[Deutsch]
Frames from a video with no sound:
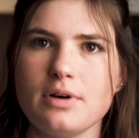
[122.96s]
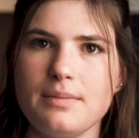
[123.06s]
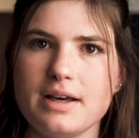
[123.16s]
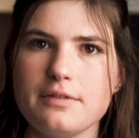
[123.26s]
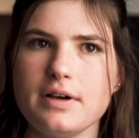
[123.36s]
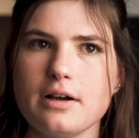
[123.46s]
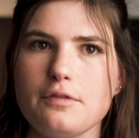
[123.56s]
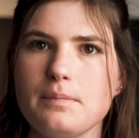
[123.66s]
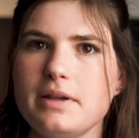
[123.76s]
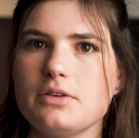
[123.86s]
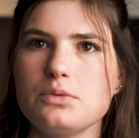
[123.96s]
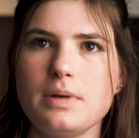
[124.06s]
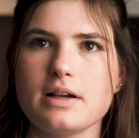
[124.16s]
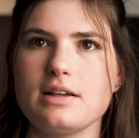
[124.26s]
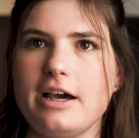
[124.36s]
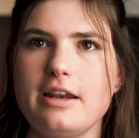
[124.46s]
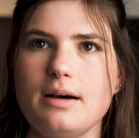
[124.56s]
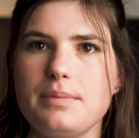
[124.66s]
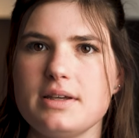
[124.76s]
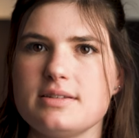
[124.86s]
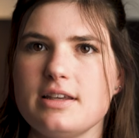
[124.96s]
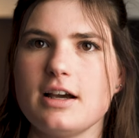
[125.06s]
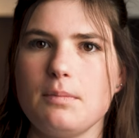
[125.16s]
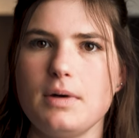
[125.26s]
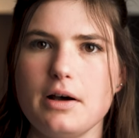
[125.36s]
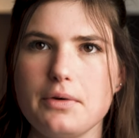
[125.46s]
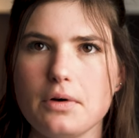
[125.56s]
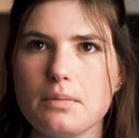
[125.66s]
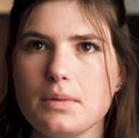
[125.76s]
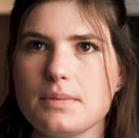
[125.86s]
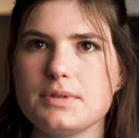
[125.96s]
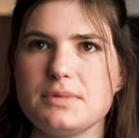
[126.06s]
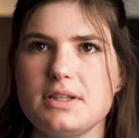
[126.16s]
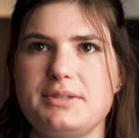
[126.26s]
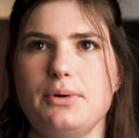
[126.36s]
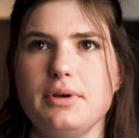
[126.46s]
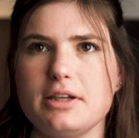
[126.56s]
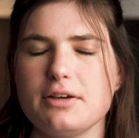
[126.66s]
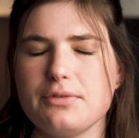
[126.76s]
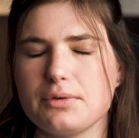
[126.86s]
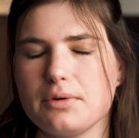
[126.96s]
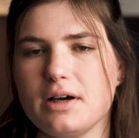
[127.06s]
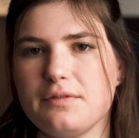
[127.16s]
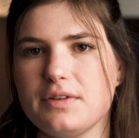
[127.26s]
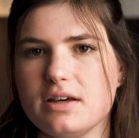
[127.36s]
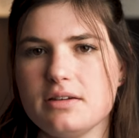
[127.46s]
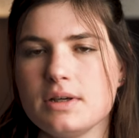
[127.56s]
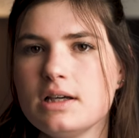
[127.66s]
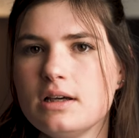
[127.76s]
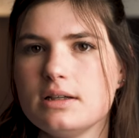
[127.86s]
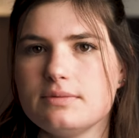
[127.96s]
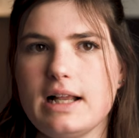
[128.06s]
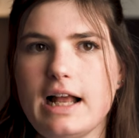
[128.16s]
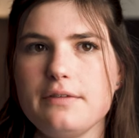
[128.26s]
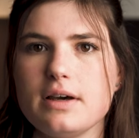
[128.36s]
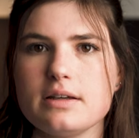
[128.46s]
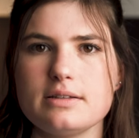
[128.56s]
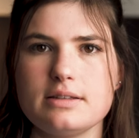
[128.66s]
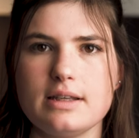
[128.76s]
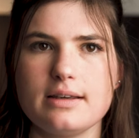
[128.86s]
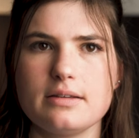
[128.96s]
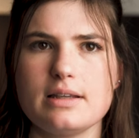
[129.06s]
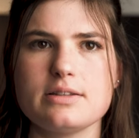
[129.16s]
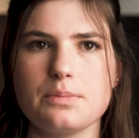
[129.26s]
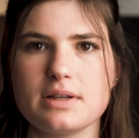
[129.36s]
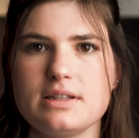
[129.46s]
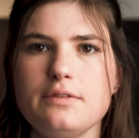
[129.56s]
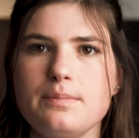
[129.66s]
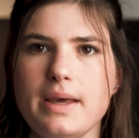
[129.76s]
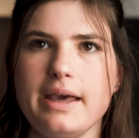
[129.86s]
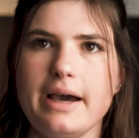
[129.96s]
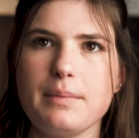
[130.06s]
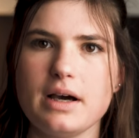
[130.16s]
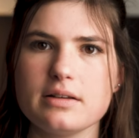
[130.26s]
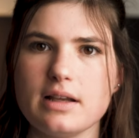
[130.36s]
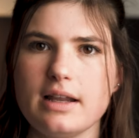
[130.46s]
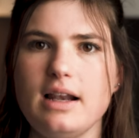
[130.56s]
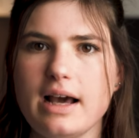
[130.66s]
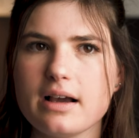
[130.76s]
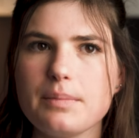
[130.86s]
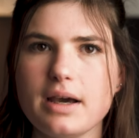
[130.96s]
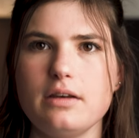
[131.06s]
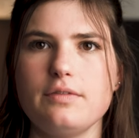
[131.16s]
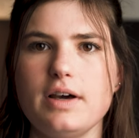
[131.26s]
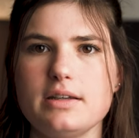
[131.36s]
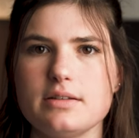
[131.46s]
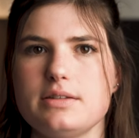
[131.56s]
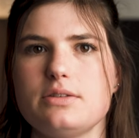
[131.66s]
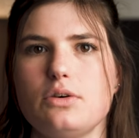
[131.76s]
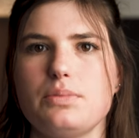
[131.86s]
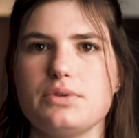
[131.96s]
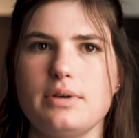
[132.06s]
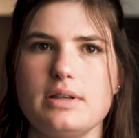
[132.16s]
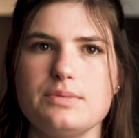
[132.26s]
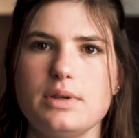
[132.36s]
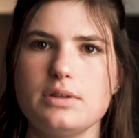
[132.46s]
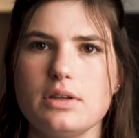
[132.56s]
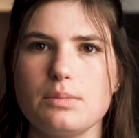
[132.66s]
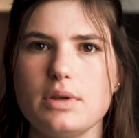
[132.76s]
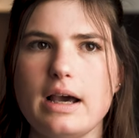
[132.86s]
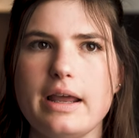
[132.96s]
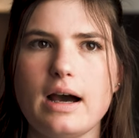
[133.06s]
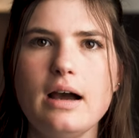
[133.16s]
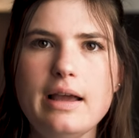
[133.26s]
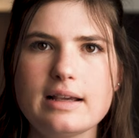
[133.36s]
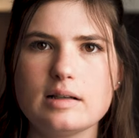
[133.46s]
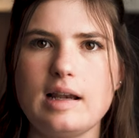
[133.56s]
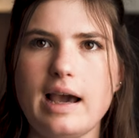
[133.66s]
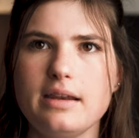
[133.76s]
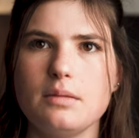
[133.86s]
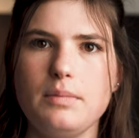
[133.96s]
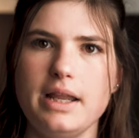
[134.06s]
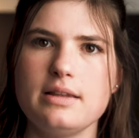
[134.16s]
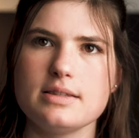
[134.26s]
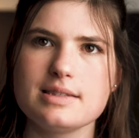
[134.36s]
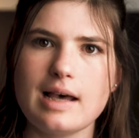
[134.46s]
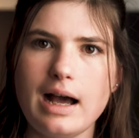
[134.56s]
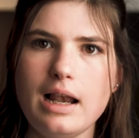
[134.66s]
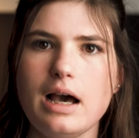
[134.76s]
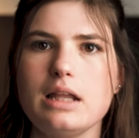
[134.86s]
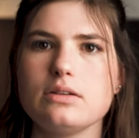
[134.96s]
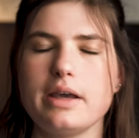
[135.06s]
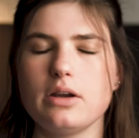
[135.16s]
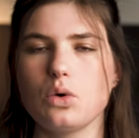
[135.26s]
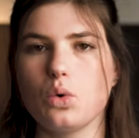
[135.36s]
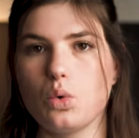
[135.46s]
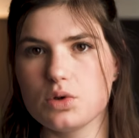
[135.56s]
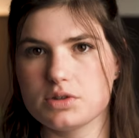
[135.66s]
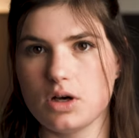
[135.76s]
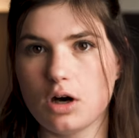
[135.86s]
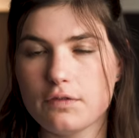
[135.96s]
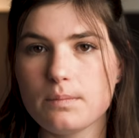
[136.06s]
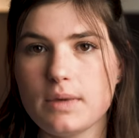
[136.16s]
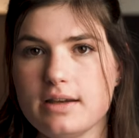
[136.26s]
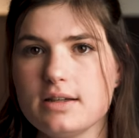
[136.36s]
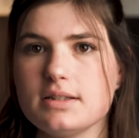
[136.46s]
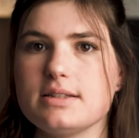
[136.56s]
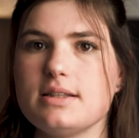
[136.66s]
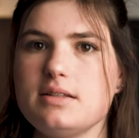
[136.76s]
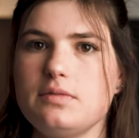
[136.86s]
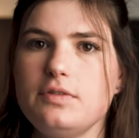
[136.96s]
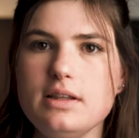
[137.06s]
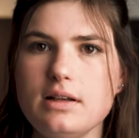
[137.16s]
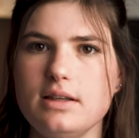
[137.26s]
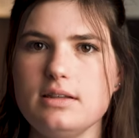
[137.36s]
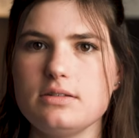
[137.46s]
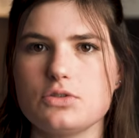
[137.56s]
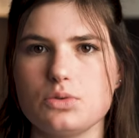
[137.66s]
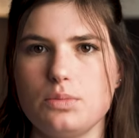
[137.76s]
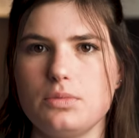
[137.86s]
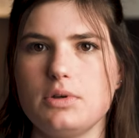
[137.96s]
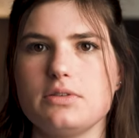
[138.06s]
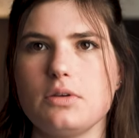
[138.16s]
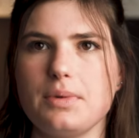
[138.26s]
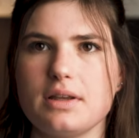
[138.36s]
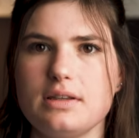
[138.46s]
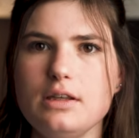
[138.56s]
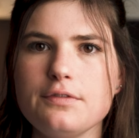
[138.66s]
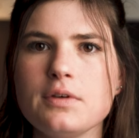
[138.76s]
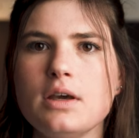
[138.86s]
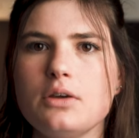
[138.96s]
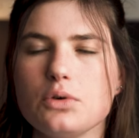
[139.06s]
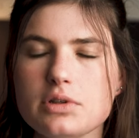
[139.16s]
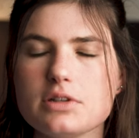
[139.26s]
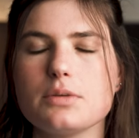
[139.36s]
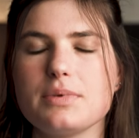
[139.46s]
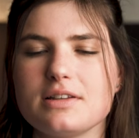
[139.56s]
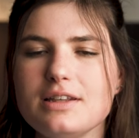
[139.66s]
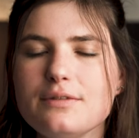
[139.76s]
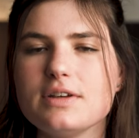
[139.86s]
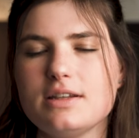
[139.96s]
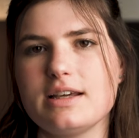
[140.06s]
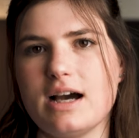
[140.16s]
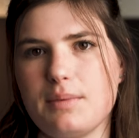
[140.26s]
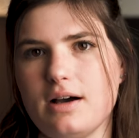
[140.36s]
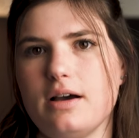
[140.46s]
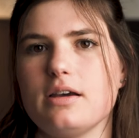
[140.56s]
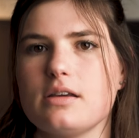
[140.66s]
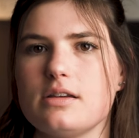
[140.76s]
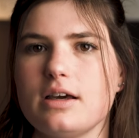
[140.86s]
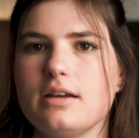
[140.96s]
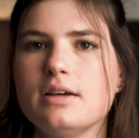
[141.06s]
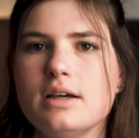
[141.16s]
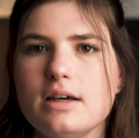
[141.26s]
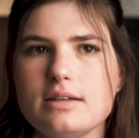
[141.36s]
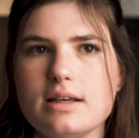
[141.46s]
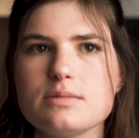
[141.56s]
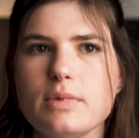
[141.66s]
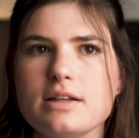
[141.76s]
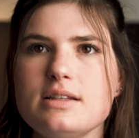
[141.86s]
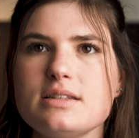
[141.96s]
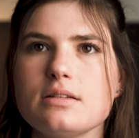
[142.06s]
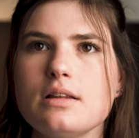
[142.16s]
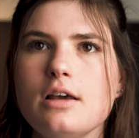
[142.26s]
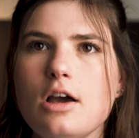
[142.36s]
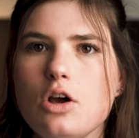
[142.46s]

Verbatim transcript: auch am Anfang auf meiner super kleinen APS-C-Kamera noch mit meinem 70-200er fotografiert, weil einfach die, das Objektiv mehr hermacht. Eine lange Brennweite ist dort besonders wichtig mit einer kleinen Blendenzahl, also eine große Offenblende. Das heißt, viel Licht strömt in das Objektiv, durch das Objektiv in die Kamera hinein. Das macht diesen